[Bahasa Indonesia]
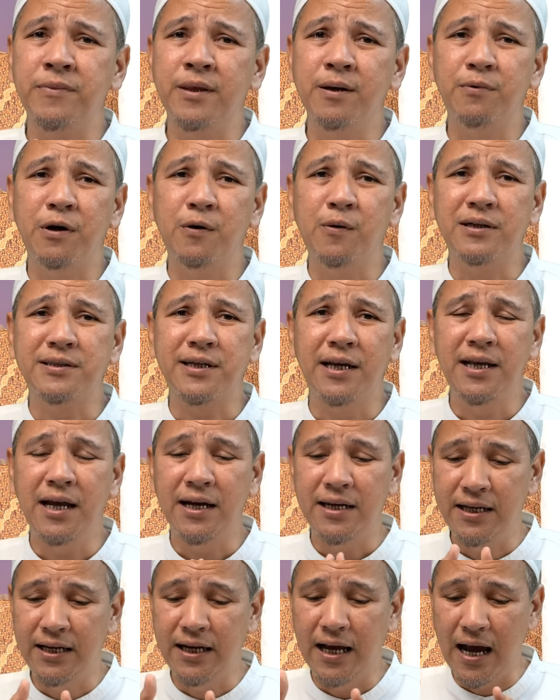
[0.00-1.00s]
bahwasannya
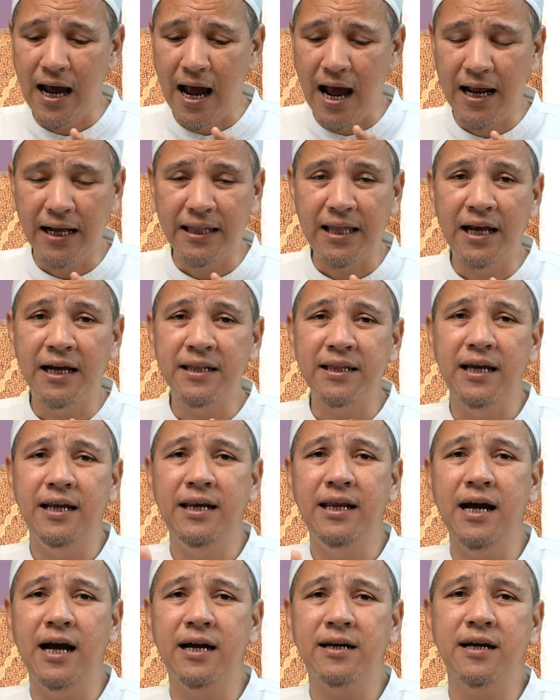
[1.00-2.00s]
di ayat-ayat
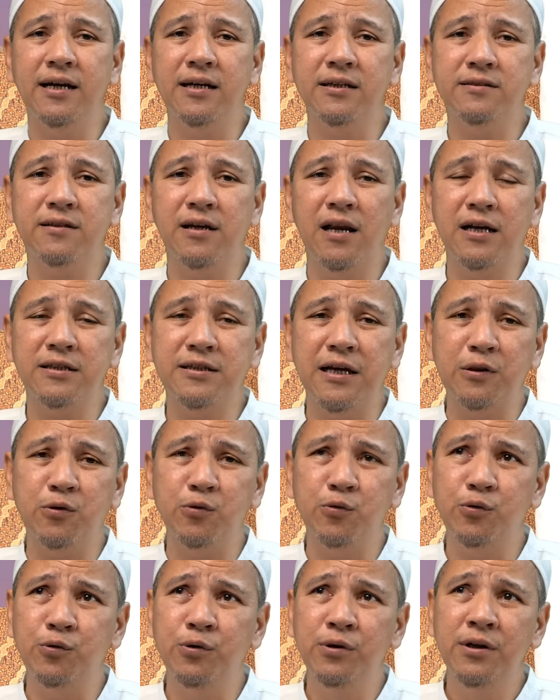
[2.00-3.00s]
ini ada salah
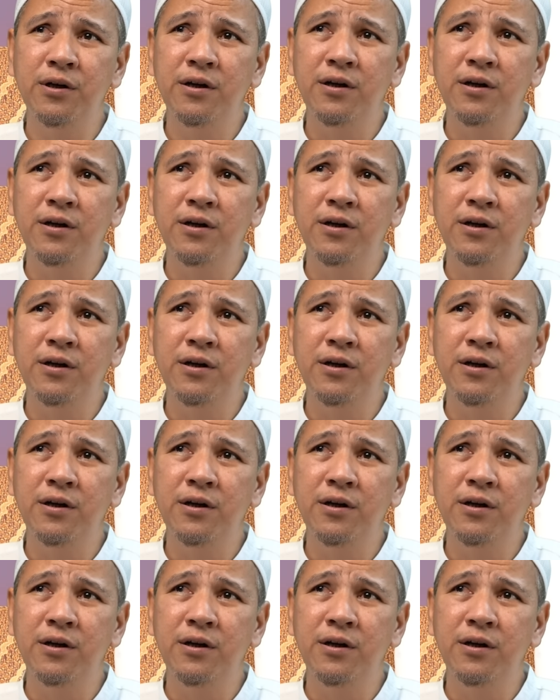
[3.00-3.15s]
satu